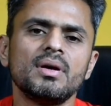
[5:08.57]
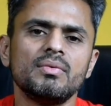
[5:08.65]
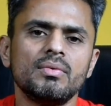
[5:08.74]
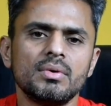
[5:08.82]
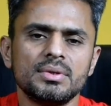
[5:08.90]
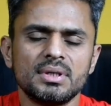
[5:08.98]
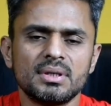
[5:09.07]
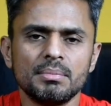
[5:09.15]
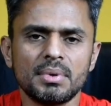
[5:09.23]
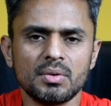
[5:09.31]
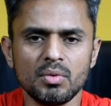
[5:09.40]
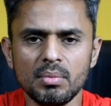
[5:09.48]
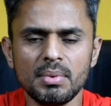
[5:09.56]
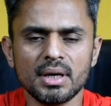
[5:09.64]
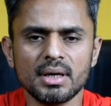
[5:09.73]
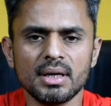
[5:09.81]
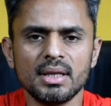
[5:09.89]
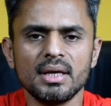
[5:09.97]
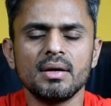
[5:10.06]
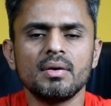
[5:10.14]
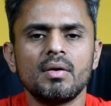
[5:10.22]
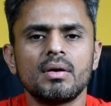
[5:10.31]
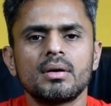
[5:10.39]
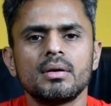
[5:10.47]
वो जिसम पर धूप लगने
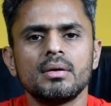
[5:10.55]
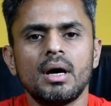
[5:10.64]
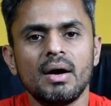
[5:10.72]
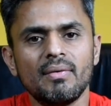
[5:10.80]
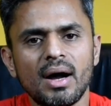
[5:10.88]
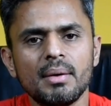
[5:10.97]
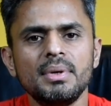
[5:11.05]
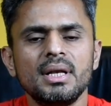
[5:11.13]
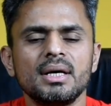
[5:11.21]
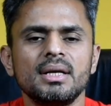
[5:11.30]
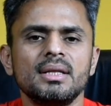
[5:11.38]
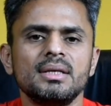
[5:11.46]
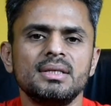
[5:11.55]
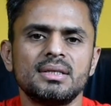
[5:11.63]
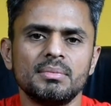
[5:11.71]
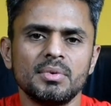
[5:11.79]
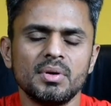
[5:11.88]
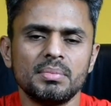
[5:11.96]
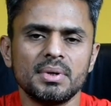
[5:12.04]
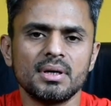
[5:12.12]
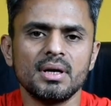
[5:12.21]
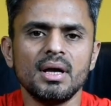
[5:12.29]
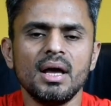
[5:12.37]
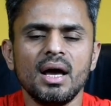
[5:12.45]
दें और हवा भी लगने दें जिसम के ऊपर
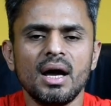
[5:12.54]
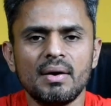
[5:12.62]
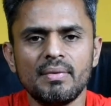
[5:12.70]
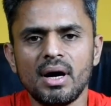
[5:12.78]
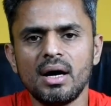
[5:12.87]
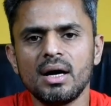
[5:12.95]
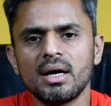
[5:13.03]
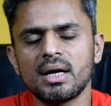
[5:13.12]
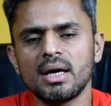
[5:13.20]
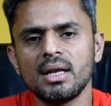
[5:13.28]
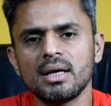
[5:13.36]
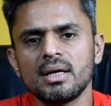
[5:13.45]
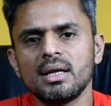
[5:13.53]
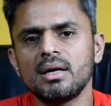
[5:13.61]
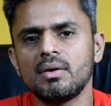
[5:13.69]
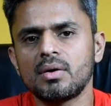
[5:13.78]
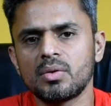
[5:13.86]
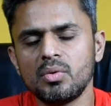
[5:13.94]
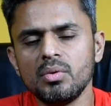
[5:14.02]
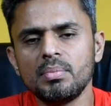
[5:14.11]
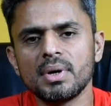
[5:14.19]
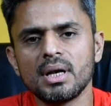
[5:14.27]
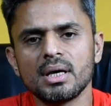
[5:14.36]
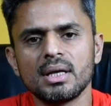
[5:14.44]
हवा का लगना और
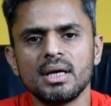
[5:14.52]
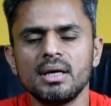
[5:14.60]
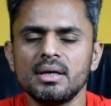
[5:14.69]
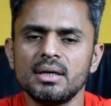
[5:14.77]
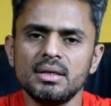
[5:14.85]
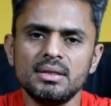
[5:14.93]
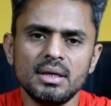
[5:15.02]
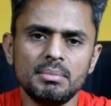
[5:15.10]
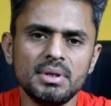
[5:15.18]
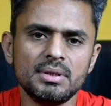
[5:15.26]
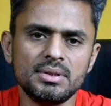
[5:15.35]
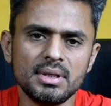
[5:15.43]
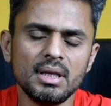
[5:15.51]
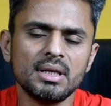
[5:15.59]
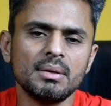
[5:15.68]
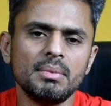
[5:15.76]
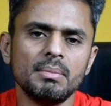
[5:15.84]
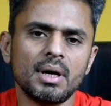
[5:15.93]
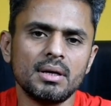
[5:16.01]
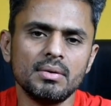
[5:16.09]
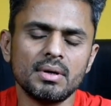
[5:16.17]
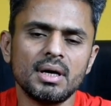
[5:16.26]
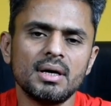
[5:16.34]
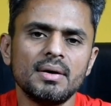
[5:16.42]
धूप का लगना ये भी जिल्द की
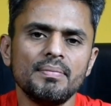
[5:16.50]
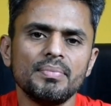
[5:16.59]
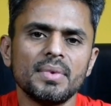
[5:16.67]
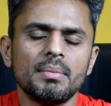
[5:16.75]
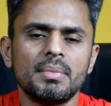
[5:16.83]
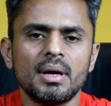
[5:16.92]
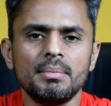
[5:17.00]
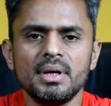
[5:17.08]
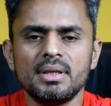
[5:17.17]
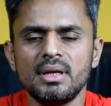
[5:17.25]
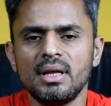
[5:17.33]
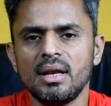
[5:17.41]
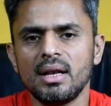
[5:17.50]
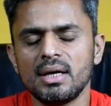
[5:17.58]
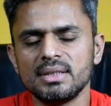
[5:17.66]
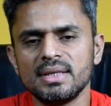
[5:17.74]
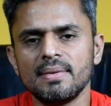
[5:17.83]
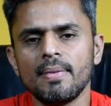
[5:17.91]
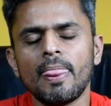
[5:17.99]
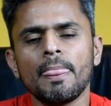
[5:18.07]
बीमारियों का बड़ा बेहतरीन इलाज है